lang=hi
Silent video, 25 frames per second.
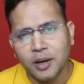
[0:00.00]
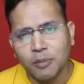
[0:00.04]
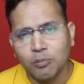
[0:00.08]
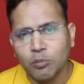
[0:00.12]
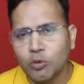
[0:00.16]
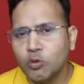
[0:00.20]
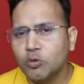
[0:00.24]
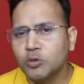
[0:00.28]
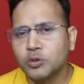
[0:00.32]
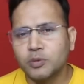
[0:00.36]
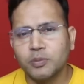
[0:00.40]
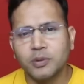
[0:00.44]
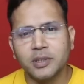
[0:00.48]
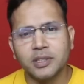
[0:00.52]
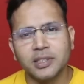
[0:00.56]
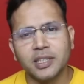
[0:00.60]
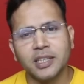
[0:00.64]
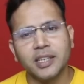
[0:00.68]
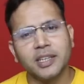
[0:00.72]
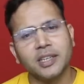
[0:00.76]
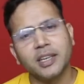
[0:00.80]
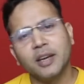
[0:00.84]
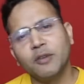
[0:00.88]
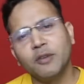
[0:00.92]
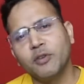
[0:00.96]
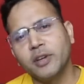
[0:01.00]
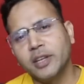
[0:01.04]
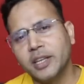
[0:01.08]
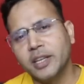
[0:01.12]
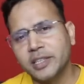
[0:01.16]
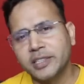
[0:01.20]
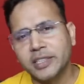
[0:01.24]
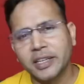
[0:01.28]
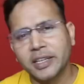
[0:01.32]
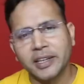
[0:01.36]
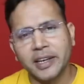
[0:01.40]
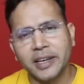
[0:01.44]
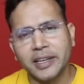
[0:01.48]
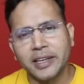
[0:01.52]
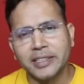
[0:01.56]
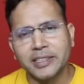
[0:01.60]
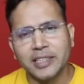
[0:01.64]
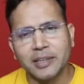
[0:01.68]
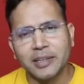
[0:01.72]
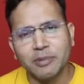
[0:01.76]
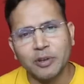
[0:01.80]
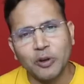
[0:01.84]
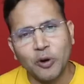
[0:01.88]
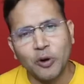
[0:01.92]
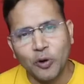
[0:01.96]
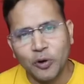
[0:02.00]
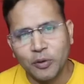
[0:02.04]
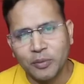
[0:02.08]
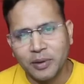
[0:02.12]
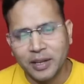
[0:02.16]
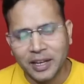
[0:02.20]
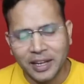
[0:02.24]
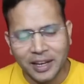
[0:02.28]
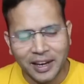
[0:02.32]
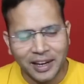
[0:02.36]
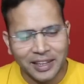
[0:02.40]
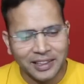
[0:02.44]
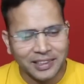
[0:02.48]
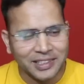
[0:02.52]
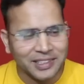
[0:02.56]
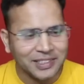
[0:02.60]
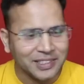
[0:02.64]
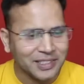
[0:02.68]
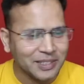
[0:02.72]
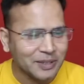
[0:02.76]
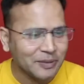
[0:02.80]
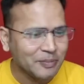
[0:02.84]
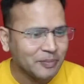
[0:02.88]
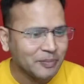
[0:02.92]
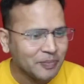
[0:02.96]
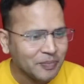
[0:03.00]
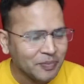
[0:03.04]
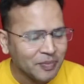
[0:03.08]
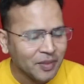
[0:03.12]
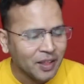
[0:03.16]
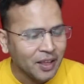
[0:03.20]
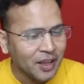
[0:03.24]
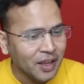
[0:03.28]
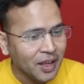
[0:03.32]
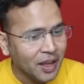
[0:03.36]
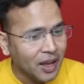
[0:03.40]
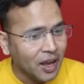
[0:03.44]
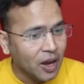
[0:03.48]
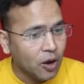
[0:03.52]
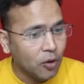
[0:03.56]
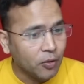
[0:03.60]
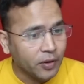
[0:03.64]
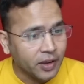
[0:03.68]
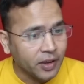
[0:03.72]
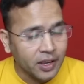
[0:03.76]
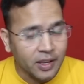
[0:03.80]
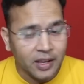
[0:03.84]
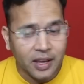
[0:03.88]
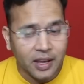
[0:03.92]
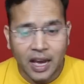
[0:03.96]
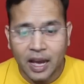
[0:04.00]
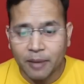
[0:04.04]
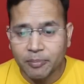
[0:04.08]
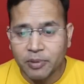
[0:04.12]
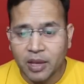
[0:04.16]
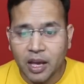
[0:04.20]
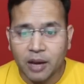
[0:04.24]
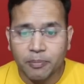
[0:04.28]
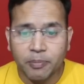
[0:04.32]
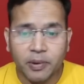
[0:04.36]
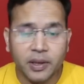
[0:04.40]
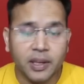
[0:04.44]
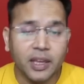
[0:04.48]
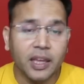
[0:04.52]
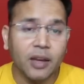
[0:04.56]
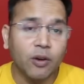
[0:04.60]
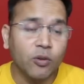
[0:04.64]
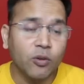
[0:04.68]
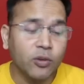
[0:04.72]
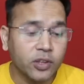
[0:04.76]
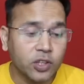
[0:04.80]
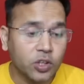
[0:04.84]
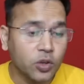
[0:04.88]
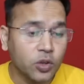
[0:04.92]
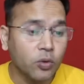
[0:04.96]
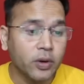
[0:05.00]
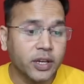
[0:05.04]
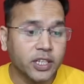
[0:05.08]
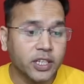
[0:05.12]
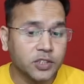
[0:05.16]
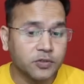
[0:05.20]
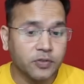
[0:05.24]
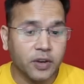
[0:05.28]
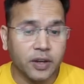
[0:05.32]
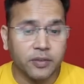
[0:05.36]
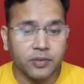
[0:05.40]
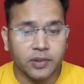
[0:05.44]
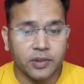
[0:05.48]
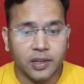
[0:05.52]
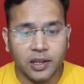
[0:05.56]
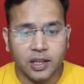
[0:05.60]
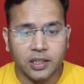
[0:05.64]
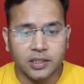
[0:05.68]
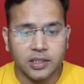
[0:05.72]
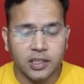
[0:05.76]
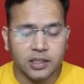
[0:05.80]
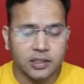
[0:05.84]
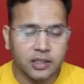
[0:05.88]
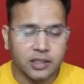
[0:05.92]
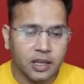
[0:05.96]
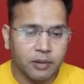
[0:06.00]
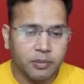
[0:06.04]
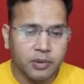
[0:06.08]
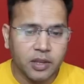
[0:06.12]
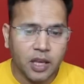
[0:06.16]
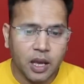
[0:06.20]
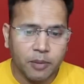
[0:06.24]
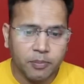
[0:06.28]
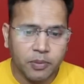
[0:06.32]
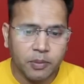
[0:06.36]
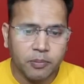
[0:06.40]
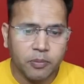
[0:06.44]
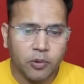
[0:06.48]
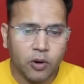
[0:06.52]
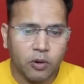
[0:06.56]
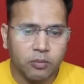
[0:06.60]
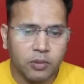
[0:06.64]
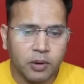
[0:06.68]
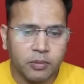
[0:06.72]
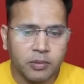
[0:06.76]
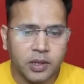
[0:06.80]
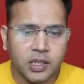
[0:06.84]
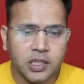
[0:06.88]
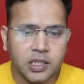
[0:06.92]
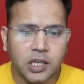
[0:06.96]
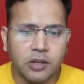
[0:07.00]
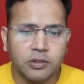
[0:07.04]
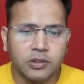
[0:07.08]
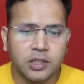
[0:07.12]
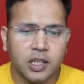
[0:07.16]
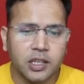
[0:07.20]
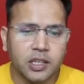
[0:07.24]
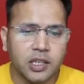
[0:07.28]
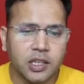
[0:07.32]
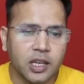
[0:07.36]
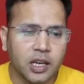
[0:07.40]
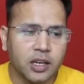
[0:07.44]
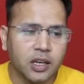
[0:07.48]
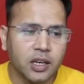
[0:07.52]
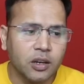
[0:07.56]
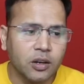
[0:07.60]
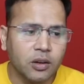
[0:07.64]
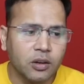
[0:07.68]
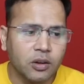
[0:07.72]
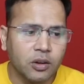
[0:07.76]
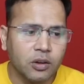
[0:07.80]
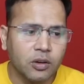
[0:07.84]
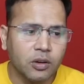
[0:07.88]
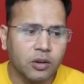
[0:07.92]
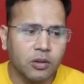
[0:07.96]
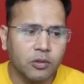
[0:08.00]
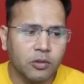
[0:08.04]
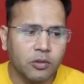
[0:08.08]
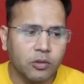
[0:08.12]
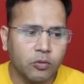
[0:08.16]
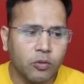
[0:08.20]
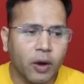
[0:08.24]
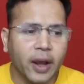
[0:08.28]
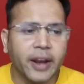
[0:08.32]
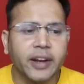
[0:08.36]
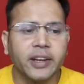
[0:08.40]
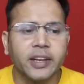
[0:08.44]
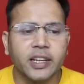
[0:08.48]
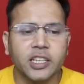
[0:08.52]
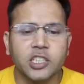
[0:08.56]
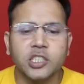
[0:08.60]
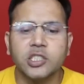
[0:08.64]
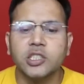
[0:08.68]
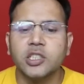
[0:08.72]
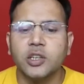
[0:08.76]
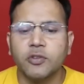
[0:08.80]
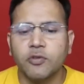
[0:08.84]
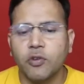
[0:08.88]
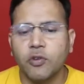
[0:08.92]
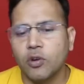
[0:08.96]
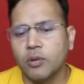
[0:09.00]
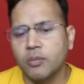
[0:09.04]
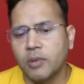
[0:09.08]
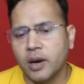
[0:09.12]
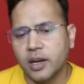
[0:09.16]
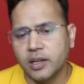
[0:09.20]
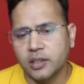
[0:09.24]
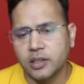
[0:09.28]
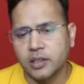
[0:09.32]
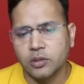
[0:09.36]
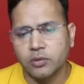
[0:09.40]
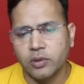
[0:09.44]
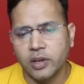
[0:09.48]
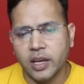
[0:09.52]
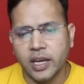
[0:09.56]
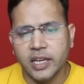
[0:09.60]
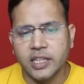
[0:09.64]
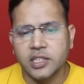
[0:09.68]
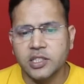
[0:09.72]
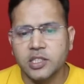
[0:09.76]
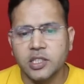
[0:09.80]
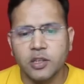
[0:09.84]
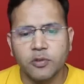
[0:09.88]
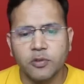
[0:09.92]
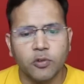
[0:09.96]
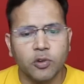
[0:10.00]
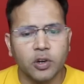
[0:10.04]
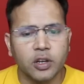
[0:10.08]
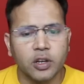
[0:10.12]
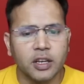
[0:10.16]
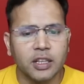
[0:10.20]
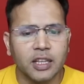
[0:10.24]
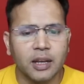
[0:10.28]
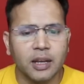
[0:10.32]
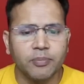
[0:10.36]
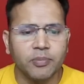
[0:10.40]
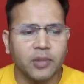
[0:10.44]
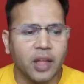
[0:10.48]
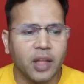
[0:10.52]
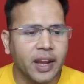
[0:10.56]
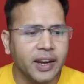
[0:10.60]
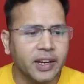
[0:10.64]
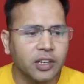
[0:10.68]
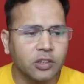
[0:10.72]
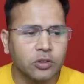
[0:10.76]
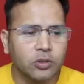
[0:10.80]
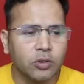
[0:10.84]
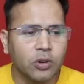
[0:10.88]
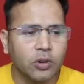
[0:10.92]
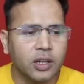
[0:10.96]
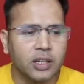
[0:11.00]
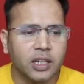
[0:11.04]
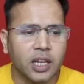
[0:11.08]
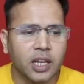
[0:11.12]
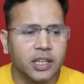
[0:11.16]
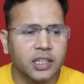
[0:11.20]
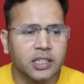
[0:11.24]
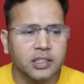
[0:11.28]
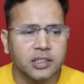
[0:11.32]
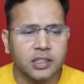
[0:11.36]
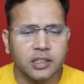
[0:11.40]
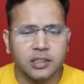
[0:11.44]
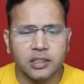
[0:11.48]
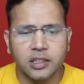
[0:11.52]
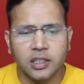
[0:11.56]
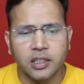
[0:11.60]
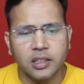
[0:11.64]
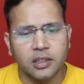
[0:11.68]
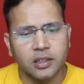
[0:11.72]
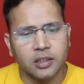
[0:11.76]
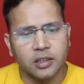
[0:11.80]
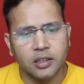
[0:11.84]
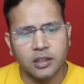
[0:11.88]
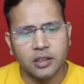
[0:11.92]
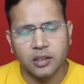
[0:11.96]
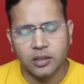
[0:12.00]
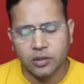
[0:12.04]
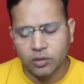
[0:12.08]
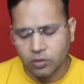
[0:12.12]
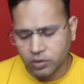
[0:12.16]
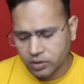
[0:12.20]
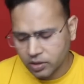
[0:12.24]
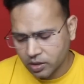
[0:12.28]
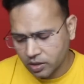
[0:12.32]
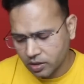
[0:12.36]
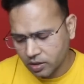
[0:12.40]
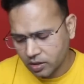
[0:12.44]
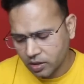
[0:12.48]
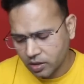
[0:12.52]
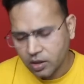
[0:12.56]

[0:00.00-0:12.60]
मूव्स में से एक है वेरिएशन कहीं से भी कोई भी निकाल दीजिए ओके अब यहाँ पे क्यों क्यों एच फाइव खेला जाता है अब यहाँ पे प्रॉब्लम कैसा होता है कि अगर वाइट एच जी फोर मार दे तो एच जी फोर के बाद आप नाइट तो हटा नहीं सकते क्योंकि